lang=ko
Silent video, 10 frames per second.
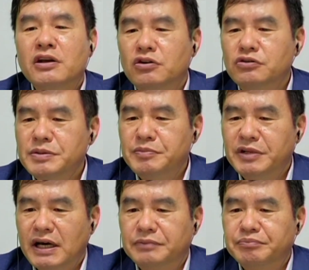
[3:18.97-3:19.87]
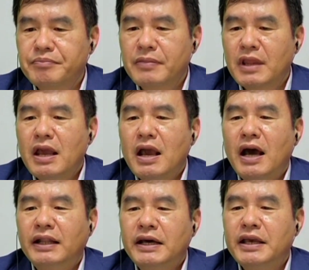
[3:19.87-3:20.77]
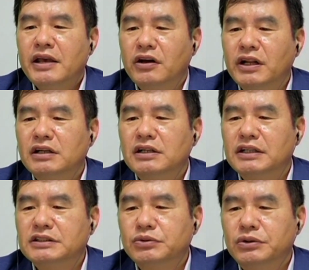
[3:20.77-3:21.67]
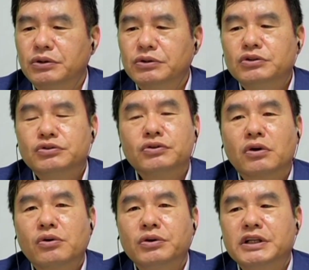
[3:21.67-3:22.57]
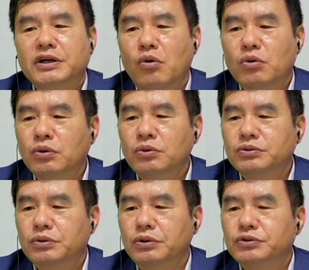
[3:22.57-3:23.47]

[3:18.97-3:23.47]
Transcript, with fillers: 경우입니다. 하나의 현안을 가지고 수도권이 공동으로